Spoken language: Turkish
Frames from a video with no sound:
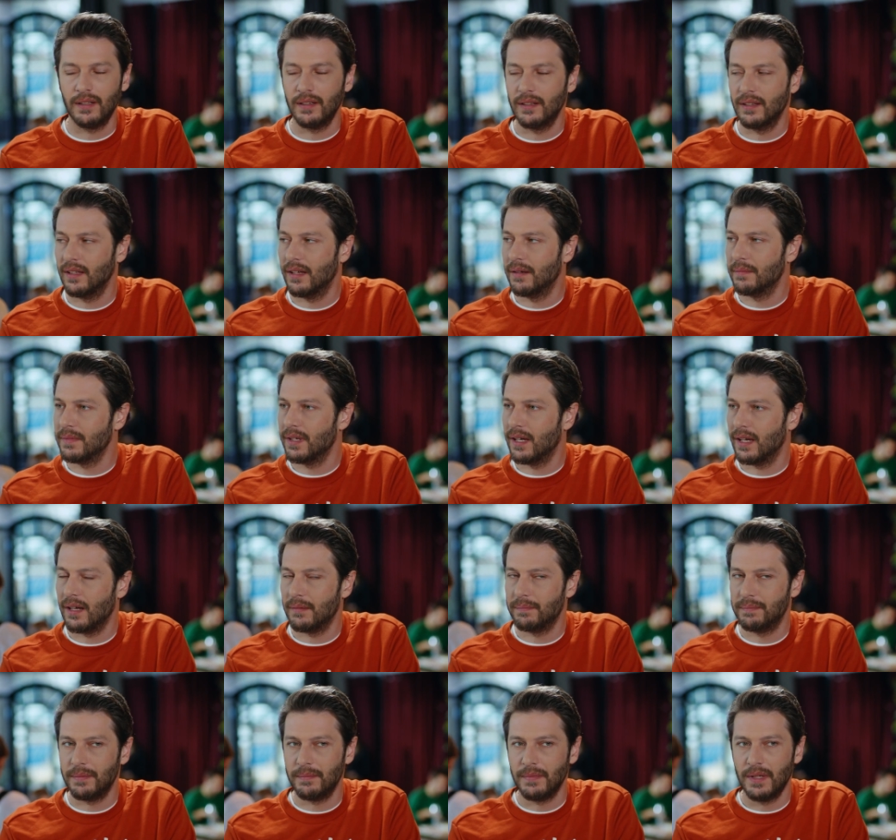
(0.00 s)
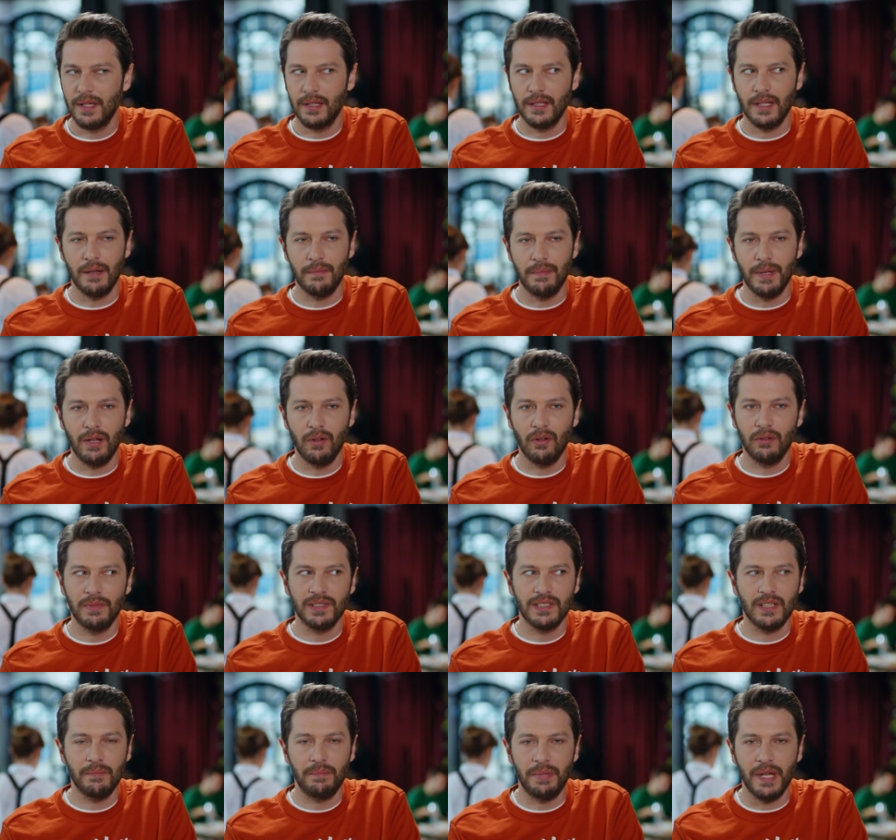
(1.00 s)
Allah'ım ya. Ya ben
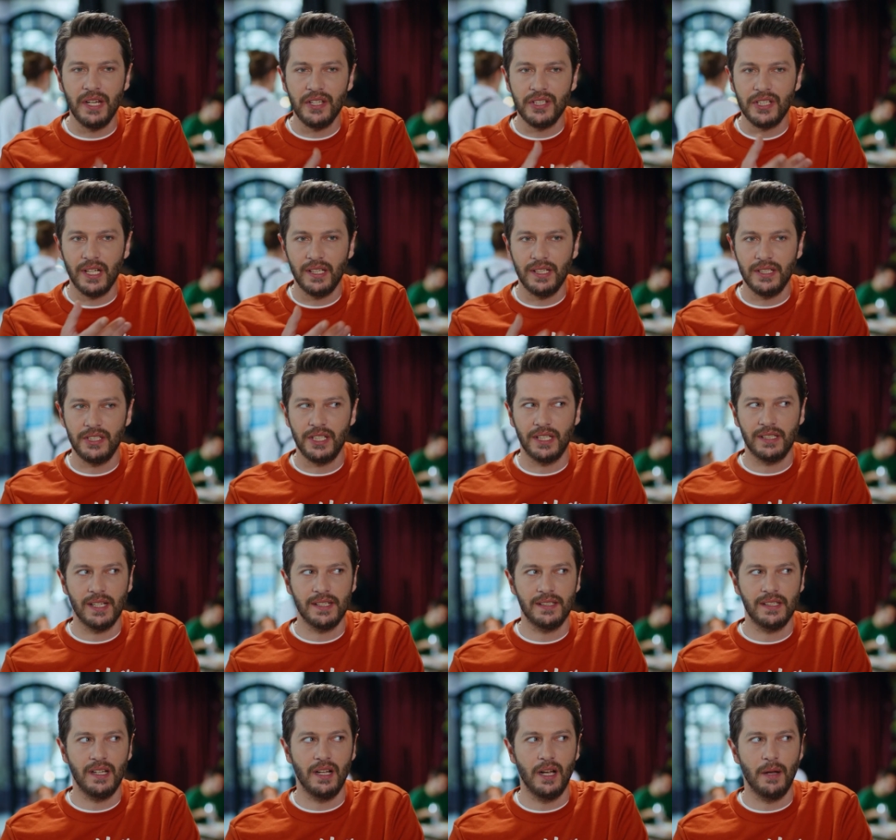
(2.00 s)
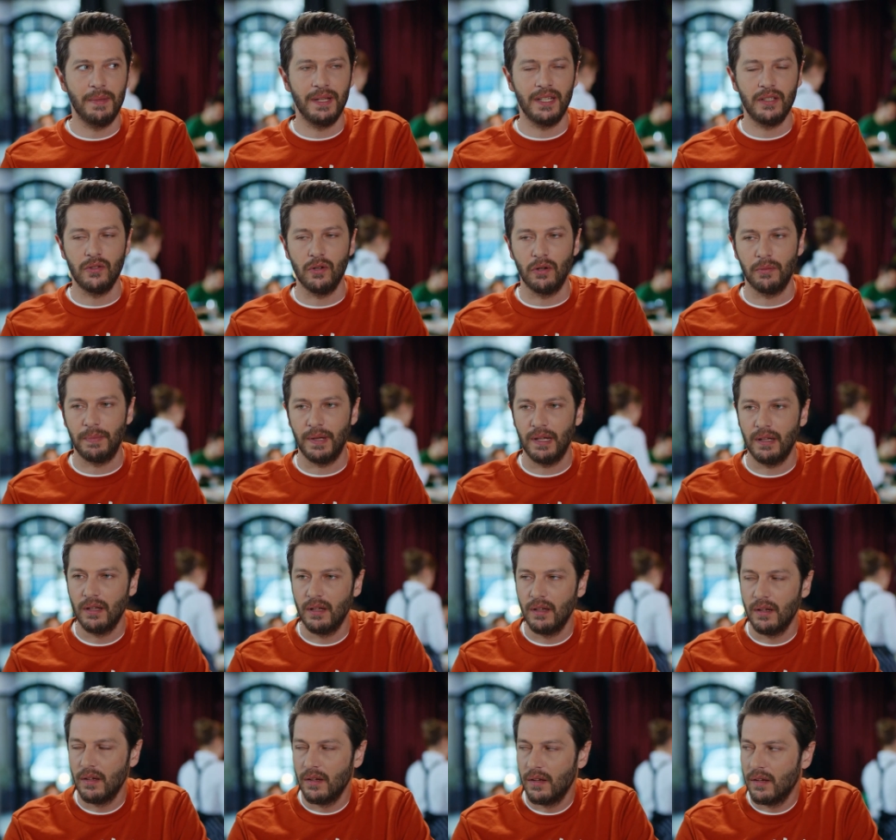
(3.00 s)
olmasam perişan edecekler seni haberin yok be.